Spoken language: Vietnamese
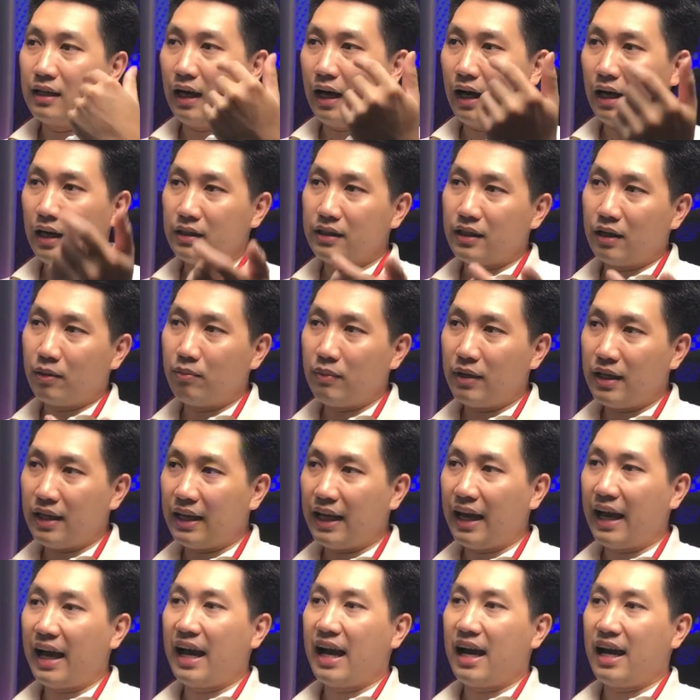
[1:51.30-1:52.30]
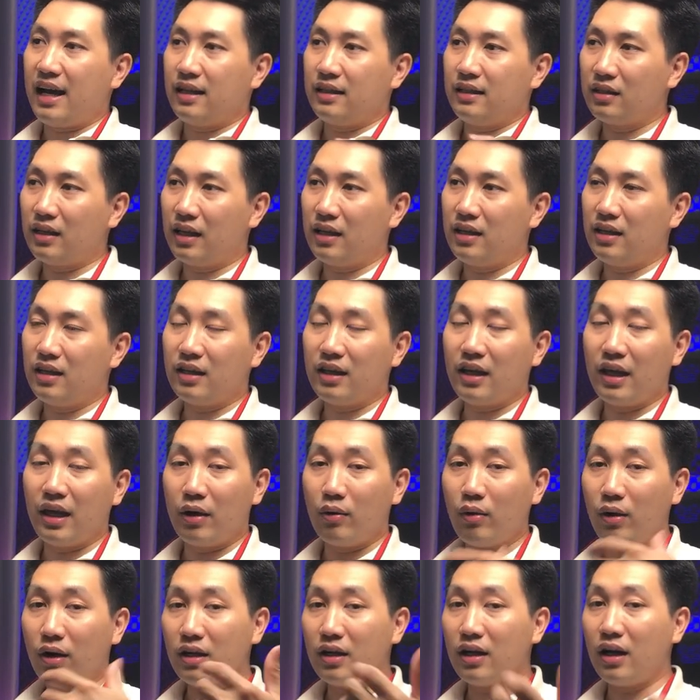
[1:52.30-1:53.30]
ở trong Pika thì những cái
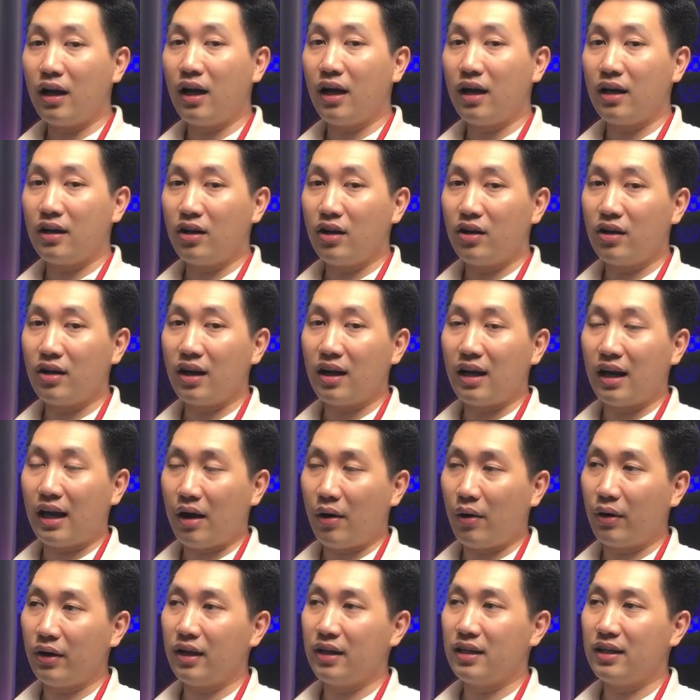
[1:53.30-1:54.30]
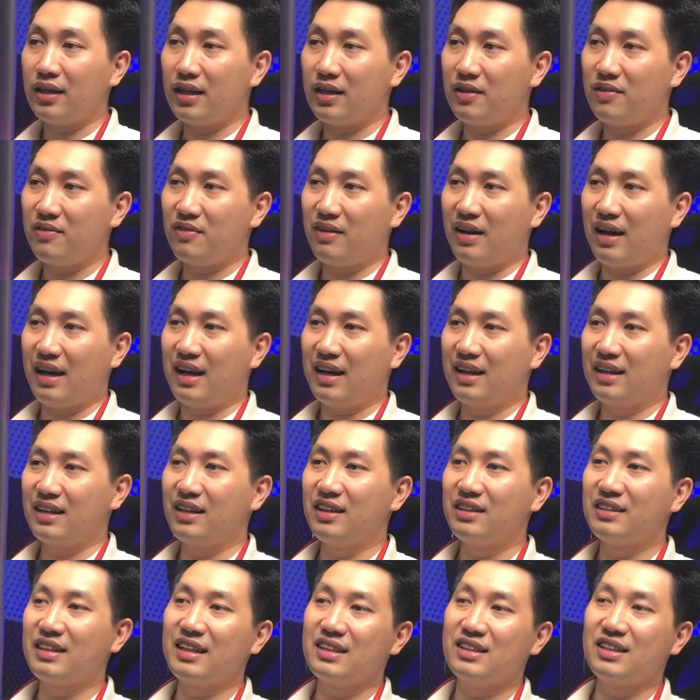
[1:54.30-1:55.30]
hiệu ứng đó nó rất là hot anh chị và
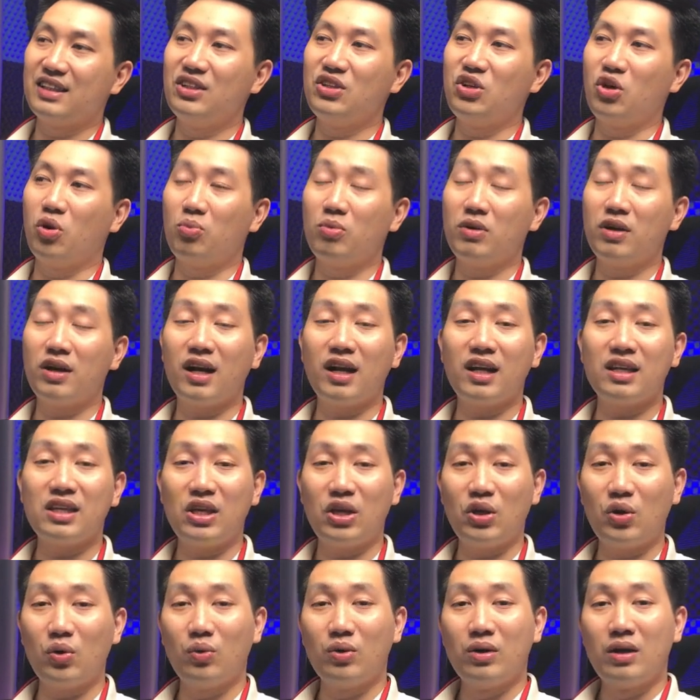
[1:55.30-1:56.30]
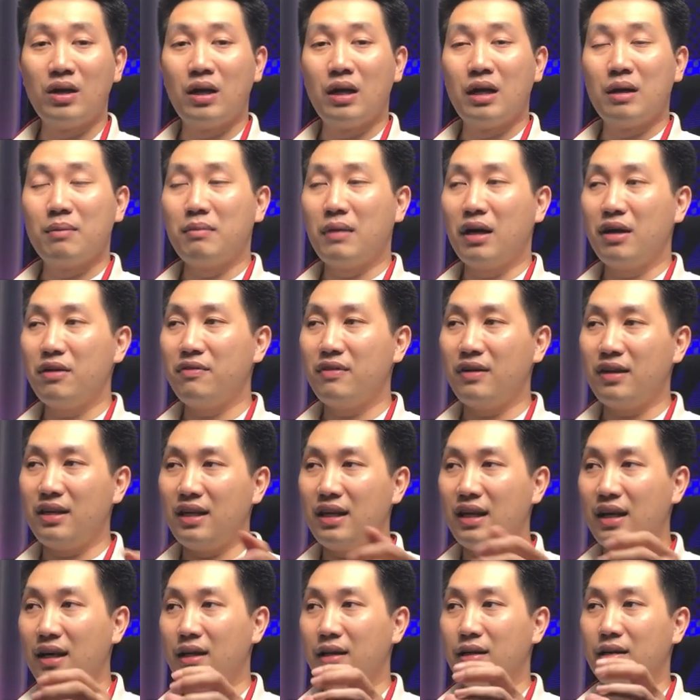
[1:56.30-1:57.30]
người ta sử dụng nó rất là nhiều bởi vì
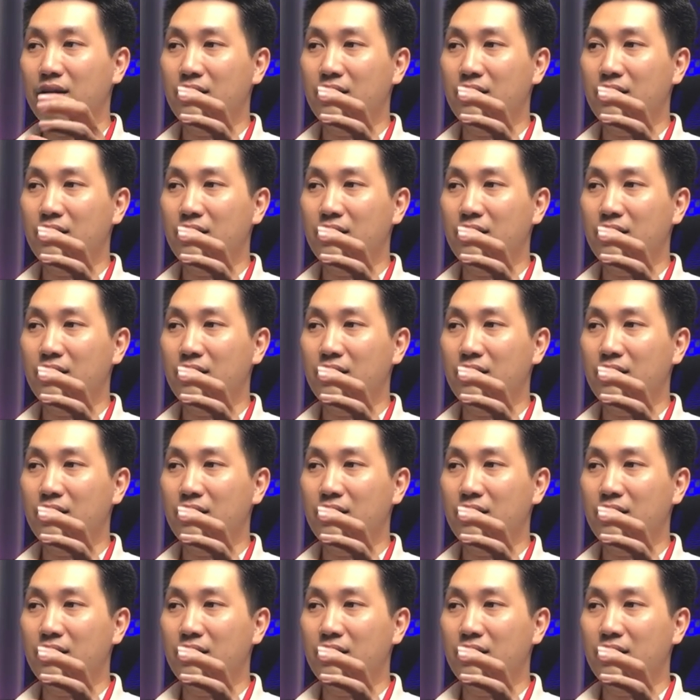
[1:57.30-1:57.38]
á